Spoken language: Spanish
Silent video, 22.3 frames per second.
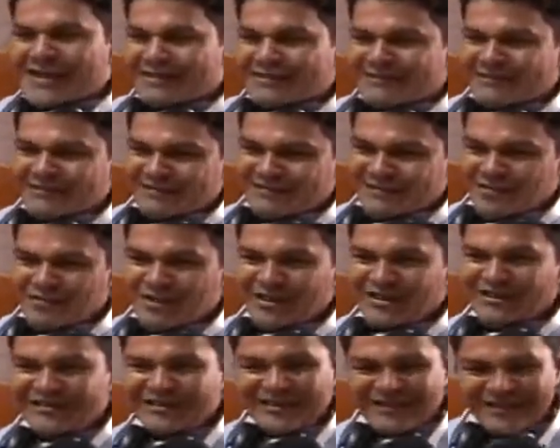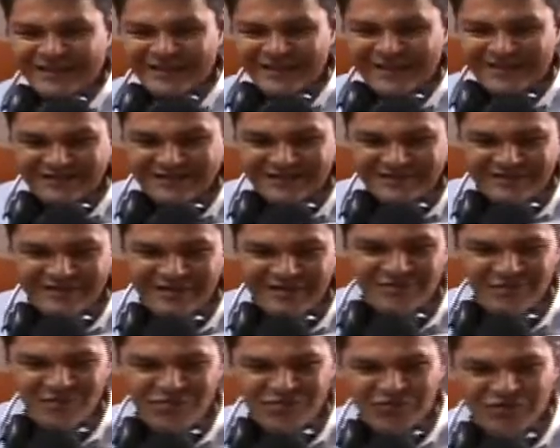sistema de internet,
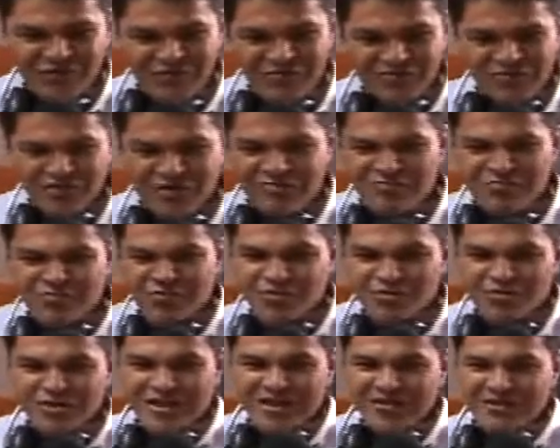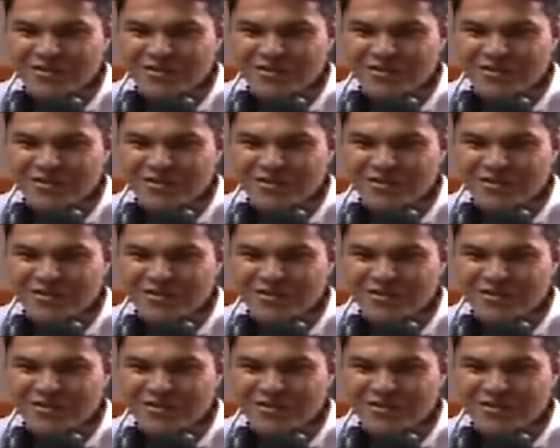sabemos una emisora muy a la